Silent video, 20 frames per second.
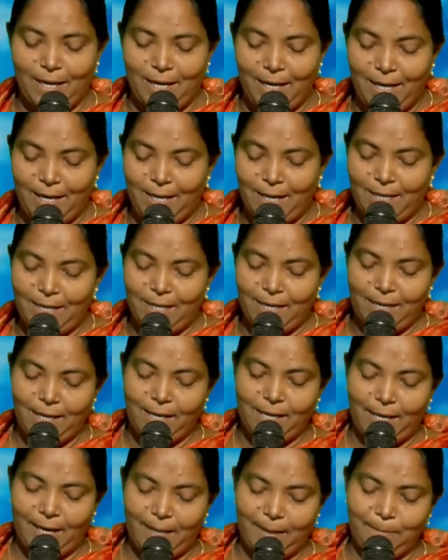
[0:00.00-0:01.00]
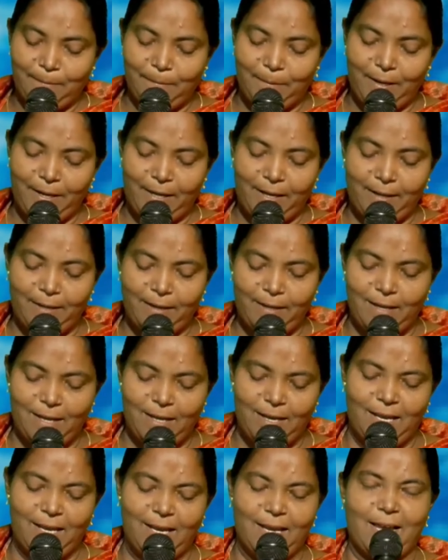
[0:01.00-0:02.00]
నీళ్ళన్నీ కారిపోయినాయి
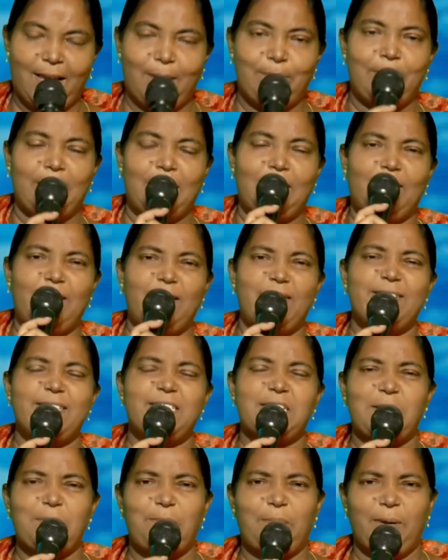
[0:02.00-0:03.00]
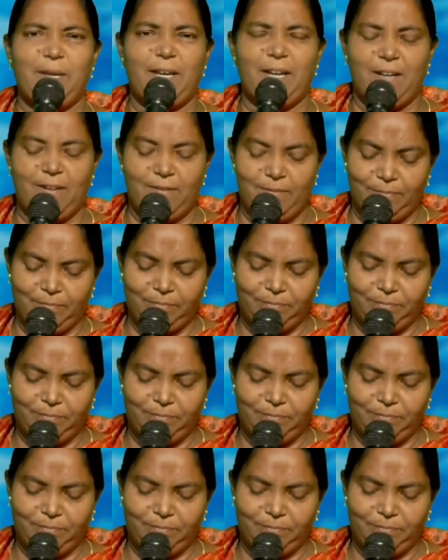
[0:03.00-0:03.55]
ఇంకా పిల్లోడు విసిగిపోయాడు